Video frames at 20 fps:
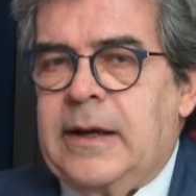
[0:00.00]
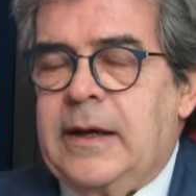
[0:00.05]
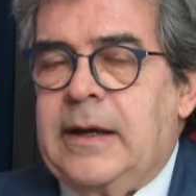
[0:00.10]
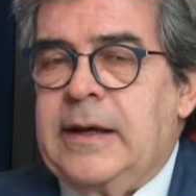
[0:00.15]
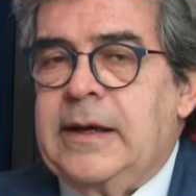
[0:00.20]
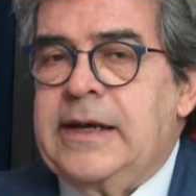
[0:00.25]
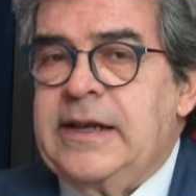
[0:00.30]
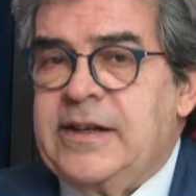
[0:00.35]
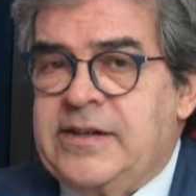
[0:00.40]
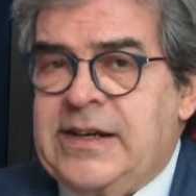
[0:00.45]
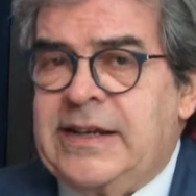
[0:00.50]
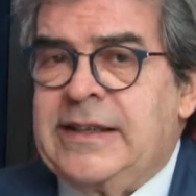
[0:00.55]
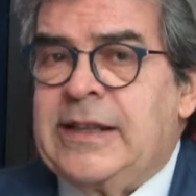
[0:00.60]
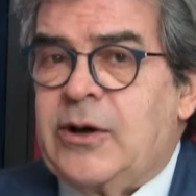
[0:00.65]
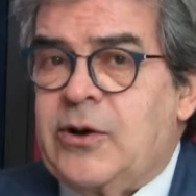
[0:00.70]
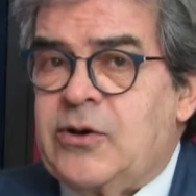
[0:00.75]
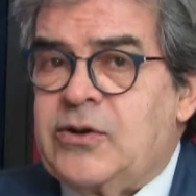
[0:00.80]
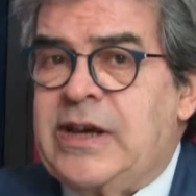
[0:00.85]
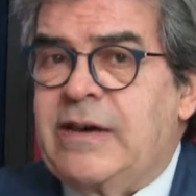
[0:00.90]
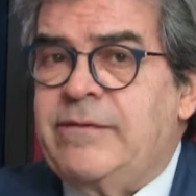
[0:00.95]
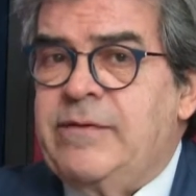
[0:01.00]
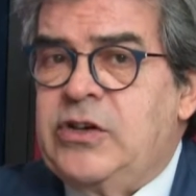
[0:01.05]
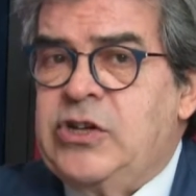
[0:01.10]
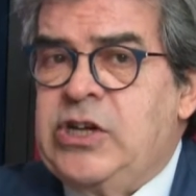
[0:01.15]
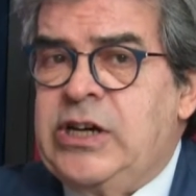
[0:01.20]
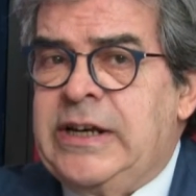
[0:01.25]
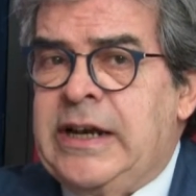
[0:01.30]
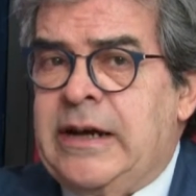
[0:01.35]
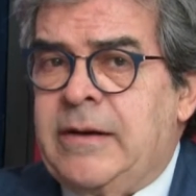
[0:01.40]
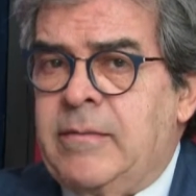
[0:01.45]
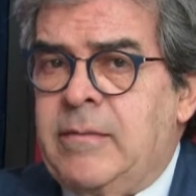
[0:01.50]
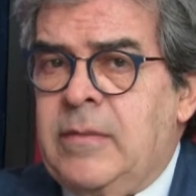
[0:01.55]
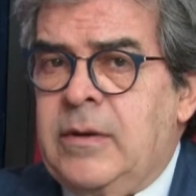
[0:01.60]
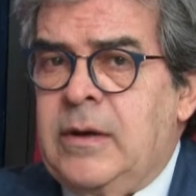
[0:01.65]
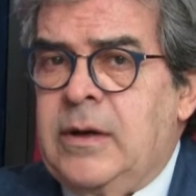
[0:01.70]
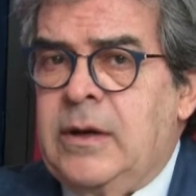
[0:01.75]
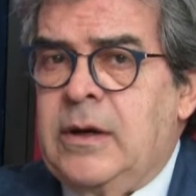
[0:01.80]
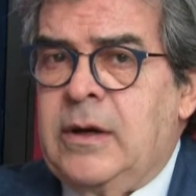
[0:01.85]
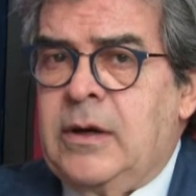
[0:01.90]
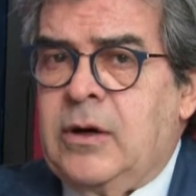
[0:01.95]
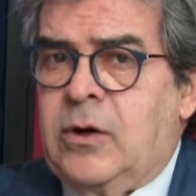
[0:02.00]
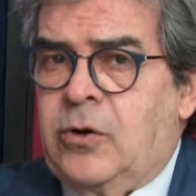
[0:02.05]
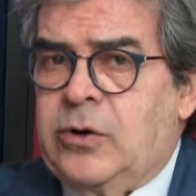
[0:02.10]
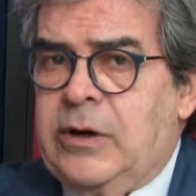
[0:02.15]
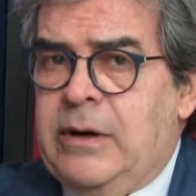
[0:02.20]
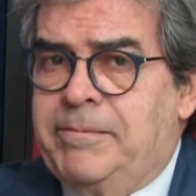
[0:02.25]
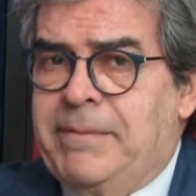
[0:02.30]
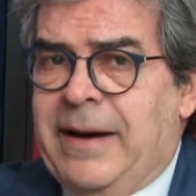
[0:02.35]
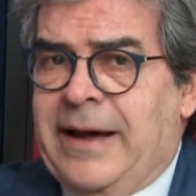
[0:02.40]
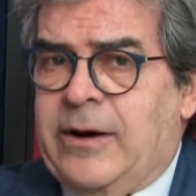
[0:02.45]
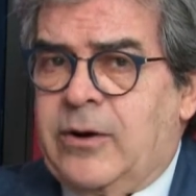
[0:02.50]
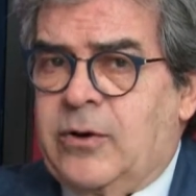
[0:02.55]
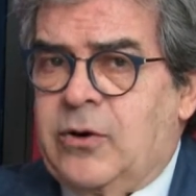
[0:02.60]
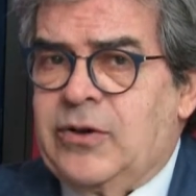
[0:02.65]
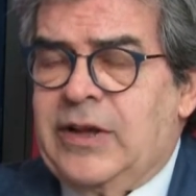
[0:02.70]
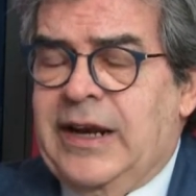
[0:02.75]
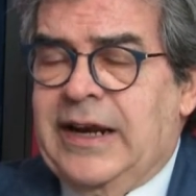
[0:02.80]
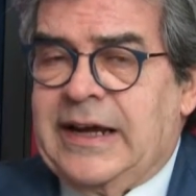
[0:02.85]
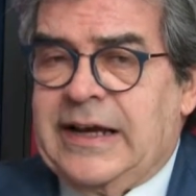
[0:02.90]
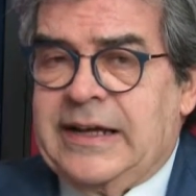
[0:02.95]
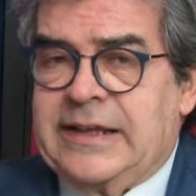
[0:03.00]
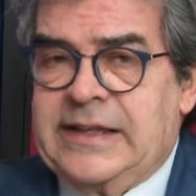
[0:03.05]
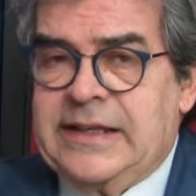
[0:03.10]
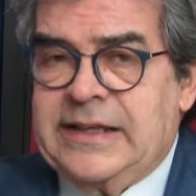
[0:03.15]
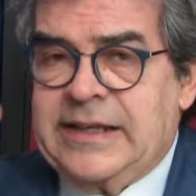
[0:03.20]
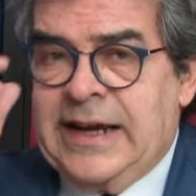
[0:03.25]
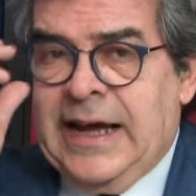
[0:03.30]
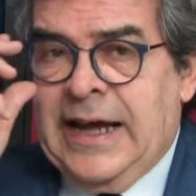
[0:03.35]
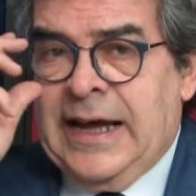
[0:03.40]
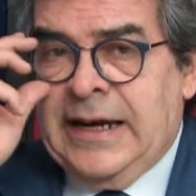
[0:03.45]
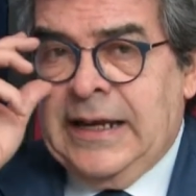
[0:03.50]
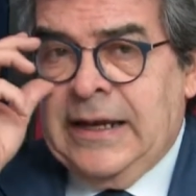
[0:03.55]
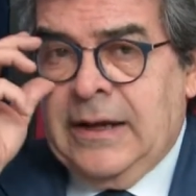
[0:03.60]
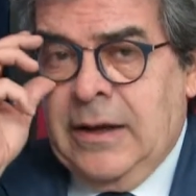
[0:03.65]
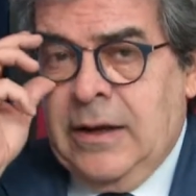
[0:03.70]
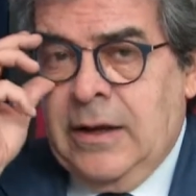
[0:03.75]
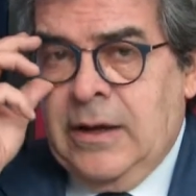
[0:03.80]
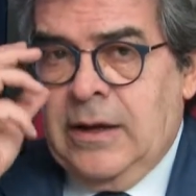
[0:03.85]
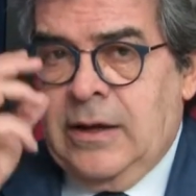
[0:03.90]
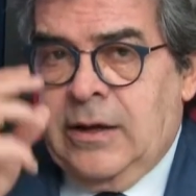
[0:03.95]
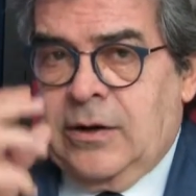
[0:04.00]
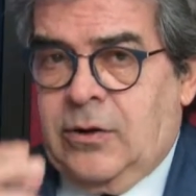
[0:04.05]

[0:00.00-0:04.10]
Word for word: Il sindaco si avvicina con il parroco della cattedrale,